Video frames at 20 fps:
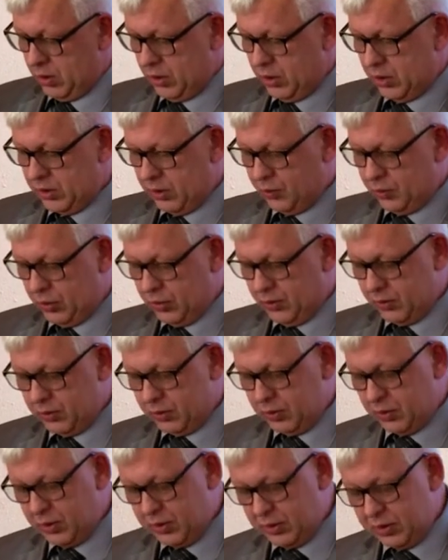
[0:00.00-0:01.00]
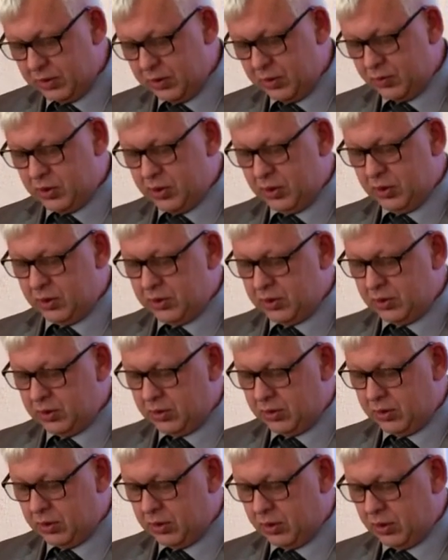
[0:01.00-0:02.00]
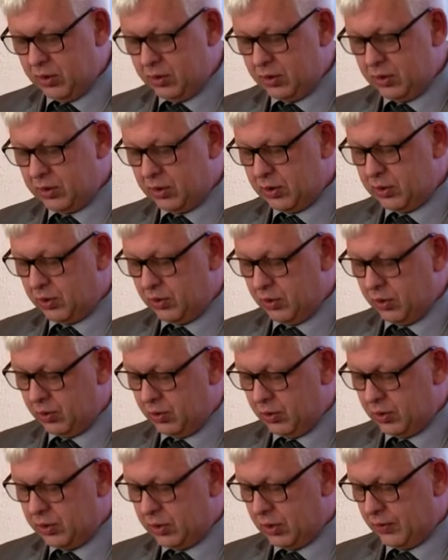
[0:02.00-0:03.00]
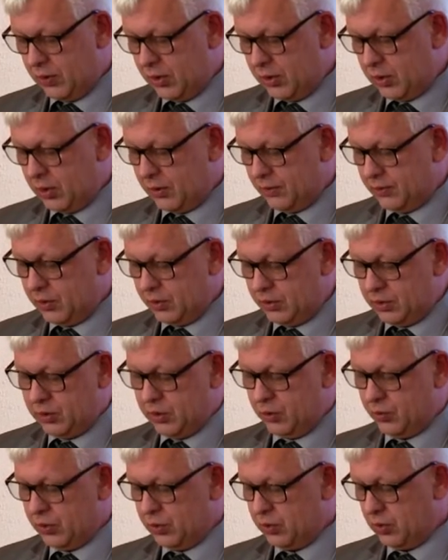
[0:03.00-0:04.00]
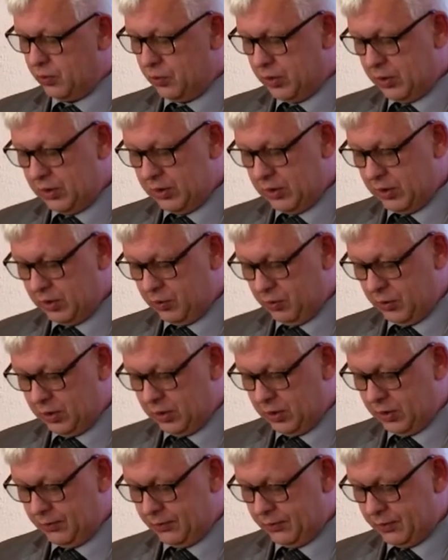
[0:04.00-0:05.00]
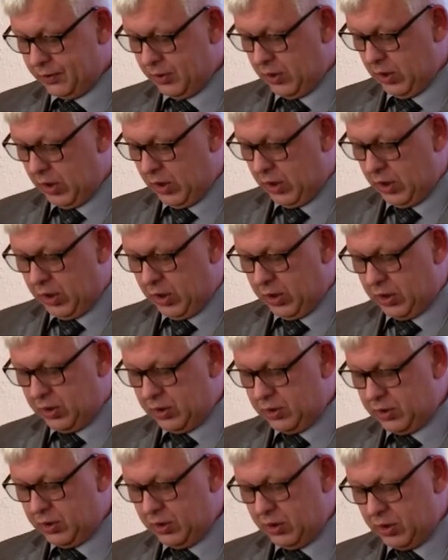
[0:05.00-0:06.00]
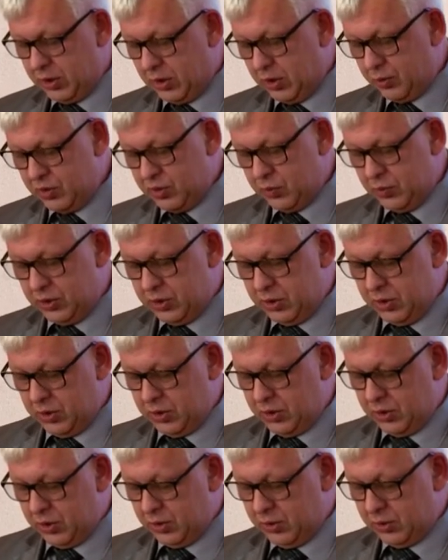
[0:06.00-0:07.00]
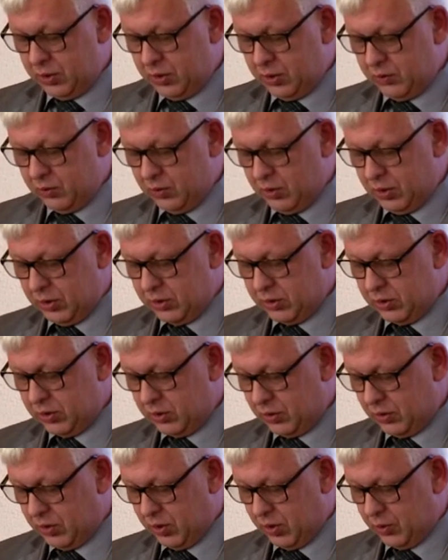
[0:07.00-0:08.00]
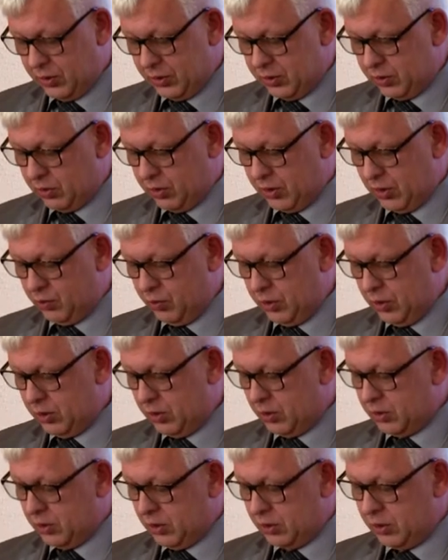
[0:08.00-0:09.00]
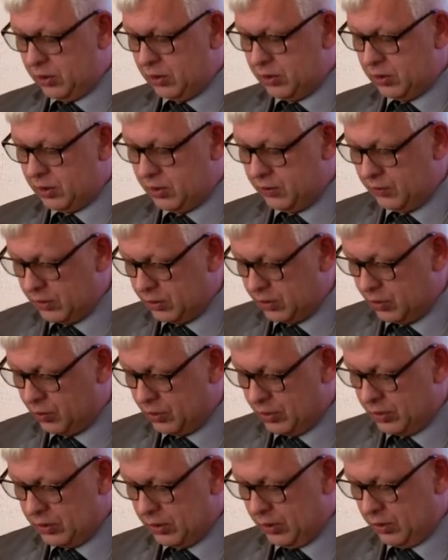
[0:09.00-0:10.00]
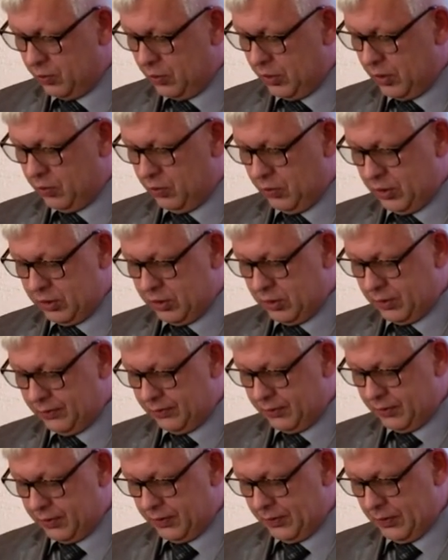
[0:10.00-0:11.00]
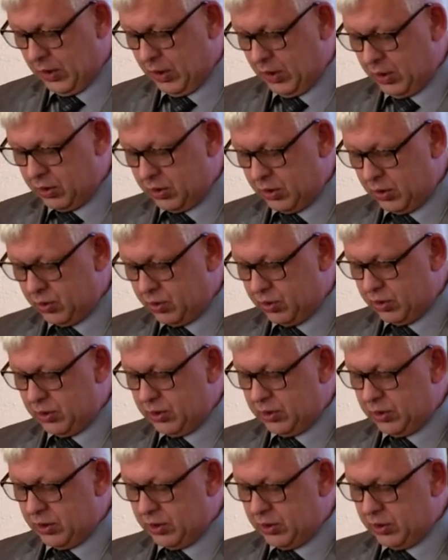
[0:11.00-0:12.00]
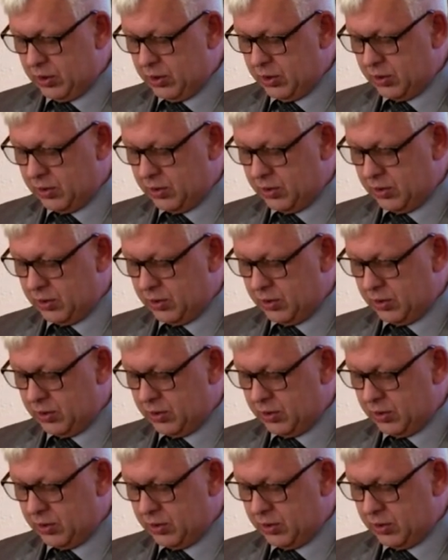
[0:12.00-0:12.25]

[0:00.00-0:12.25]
Газопровод газоснабжения района застройки улицы Авиаторов 1550 метров. Инженерное обеспечение района индивидуальной застройки поселка Мирный 3255 метров. Наружные сети